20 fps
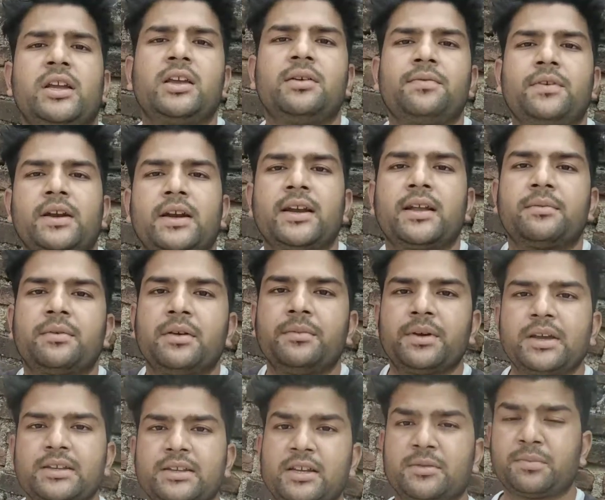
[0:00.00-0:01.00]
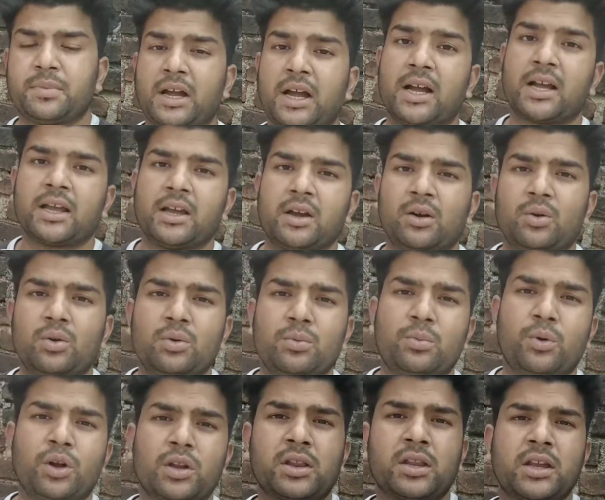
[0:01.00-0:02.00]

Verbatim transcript: जी फ्रेंड अभी मैं छत पे आ गया हूँ बहुत